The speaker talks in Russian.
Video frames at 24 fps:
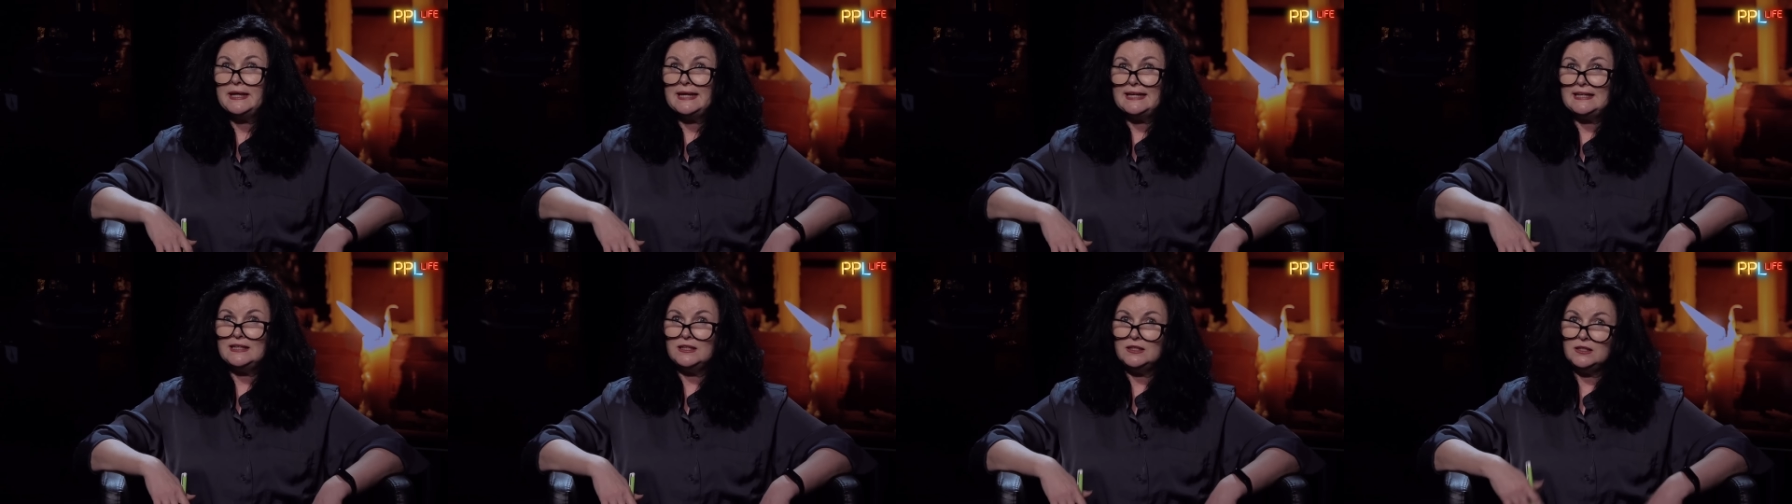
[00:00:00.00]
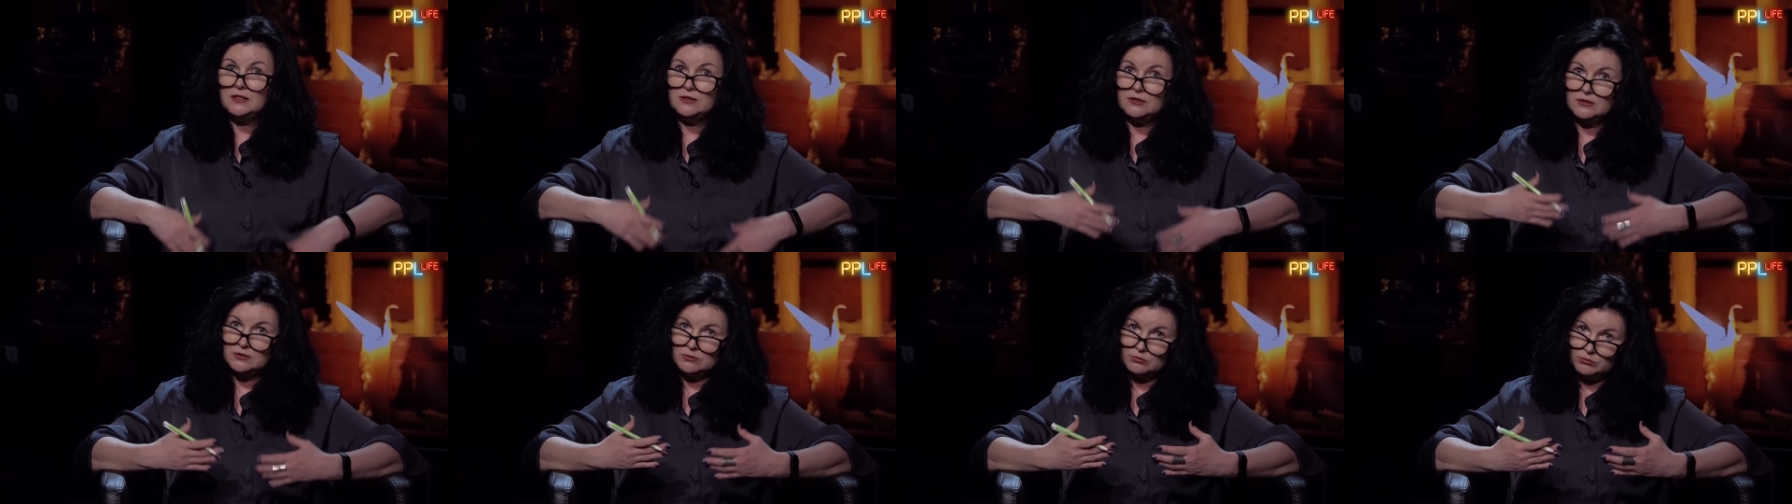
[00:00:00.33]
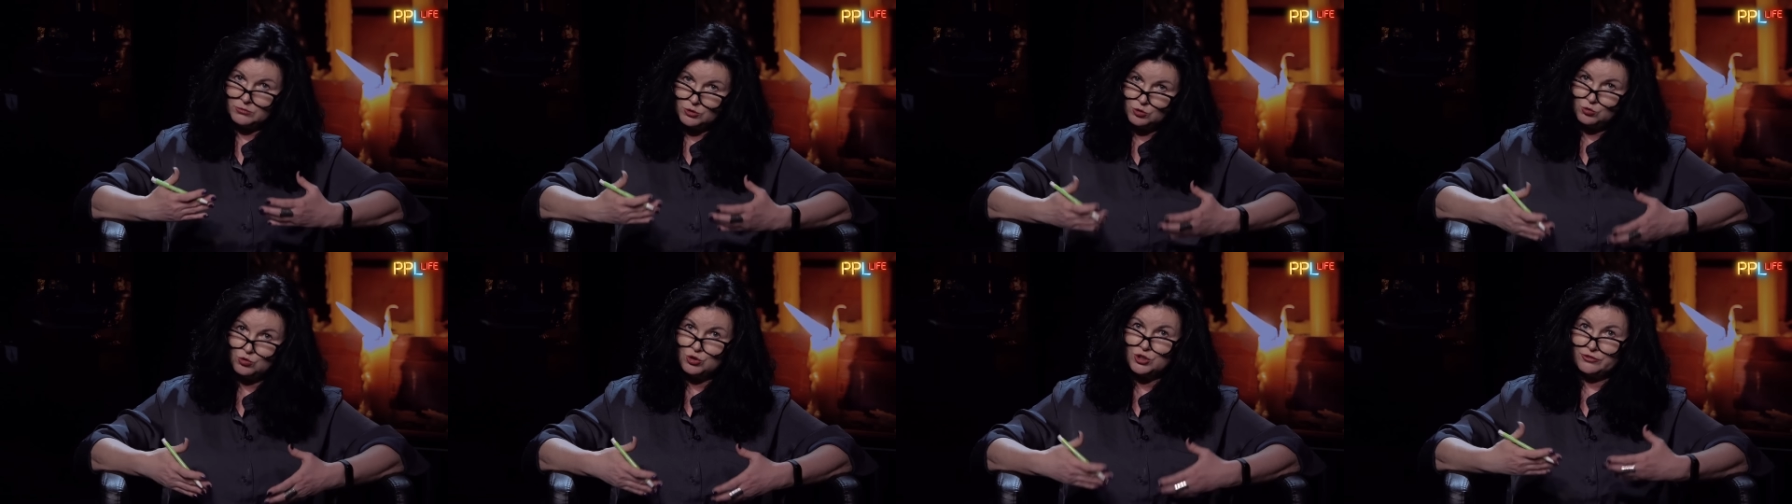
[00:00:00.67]
И
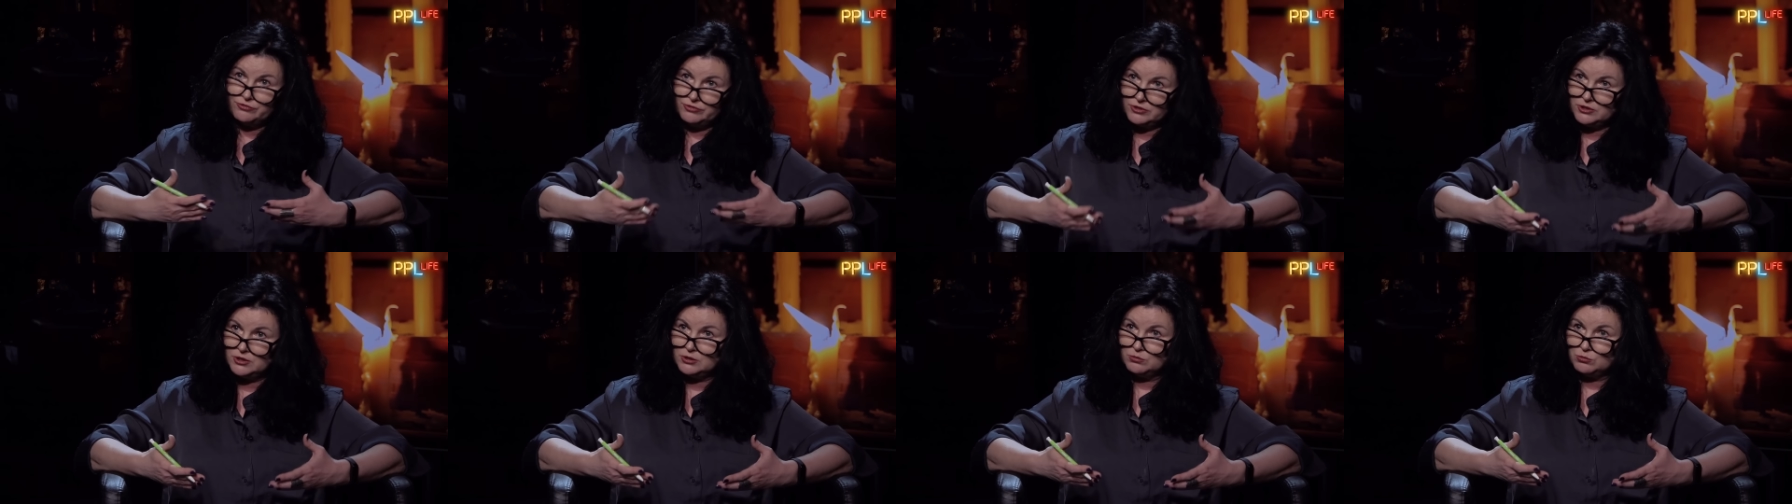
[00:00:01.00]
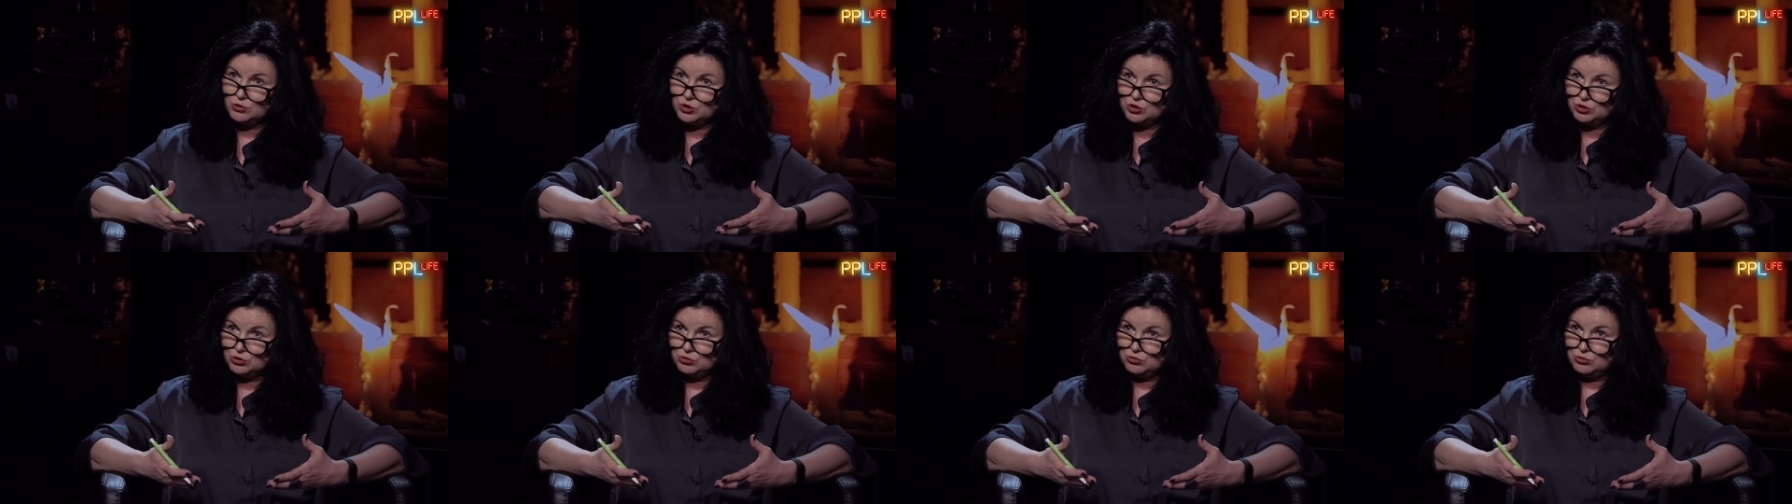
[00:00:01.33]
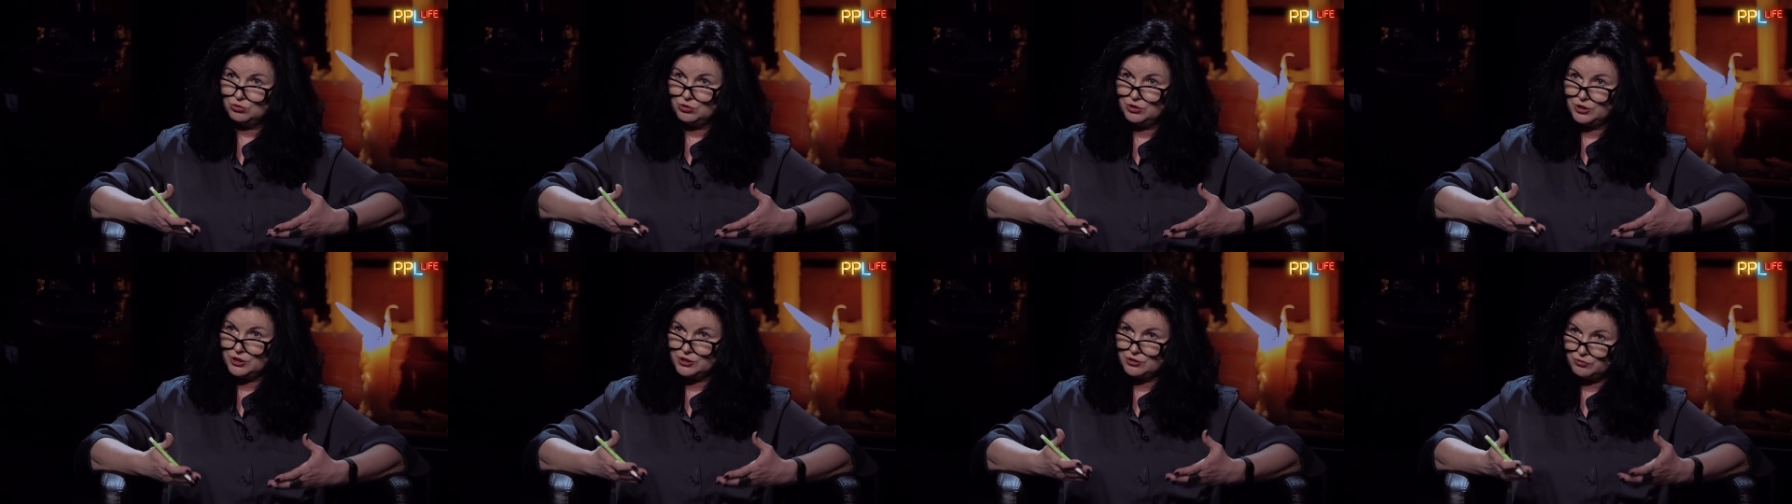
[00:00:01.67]
мы уже видим, что
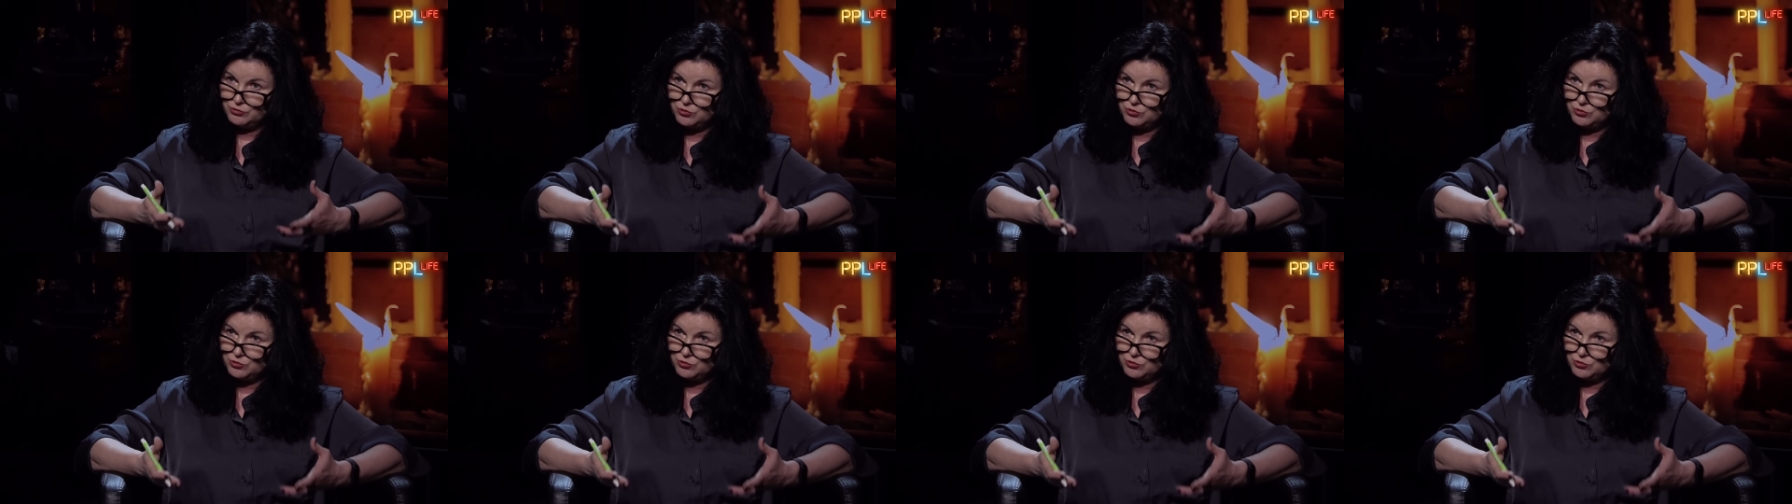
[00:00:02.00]
есть